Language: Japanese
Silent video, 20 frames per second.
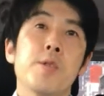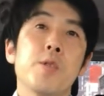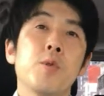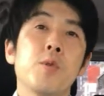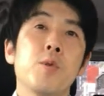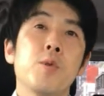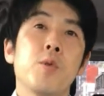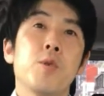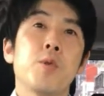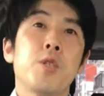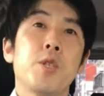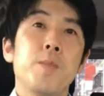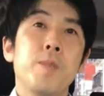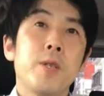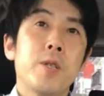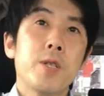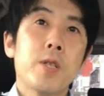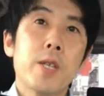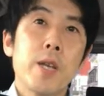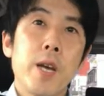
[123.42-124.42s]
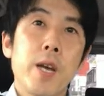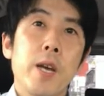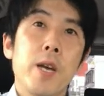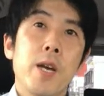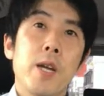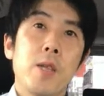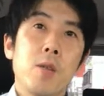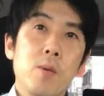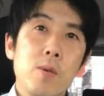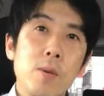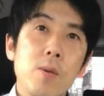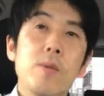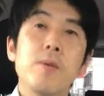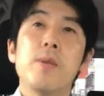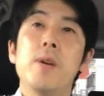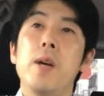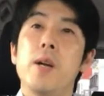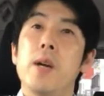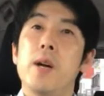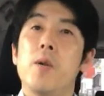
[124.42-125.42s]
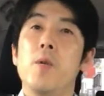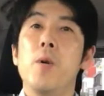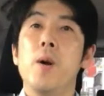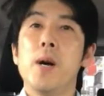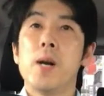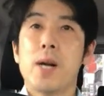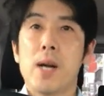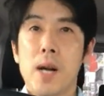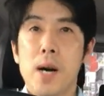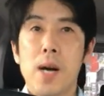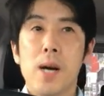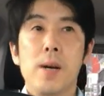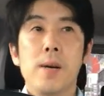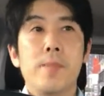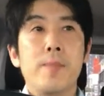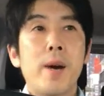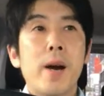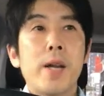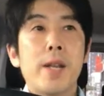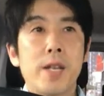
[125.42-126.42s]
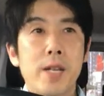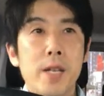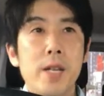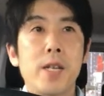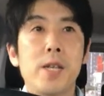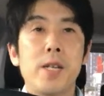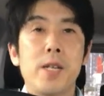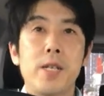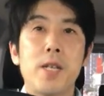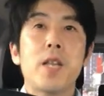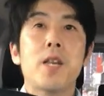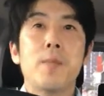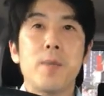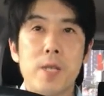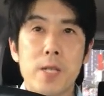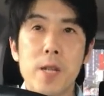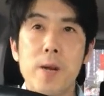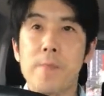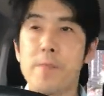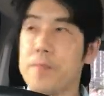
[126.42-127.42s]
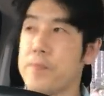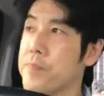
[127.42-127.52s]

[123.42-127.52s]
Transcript: その義満家の、えー、お墓参りに行ってきました